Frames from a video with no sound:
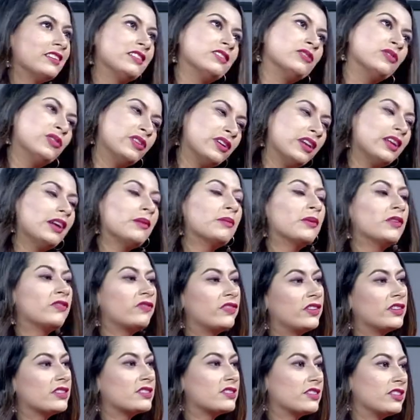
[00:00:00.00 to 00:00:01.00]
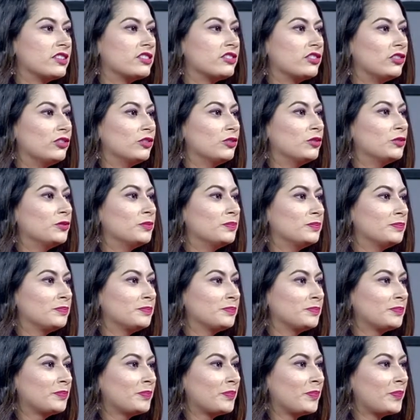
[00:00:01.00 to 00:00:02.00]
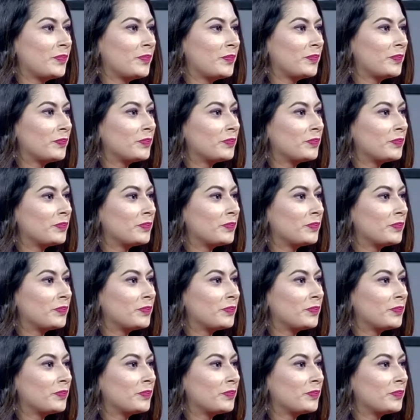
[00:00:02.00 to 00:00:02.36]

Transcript: জাস্ট ওইটাই আমার ফার্স্ট কাজ ছিল আচ্ছা ওটাও কি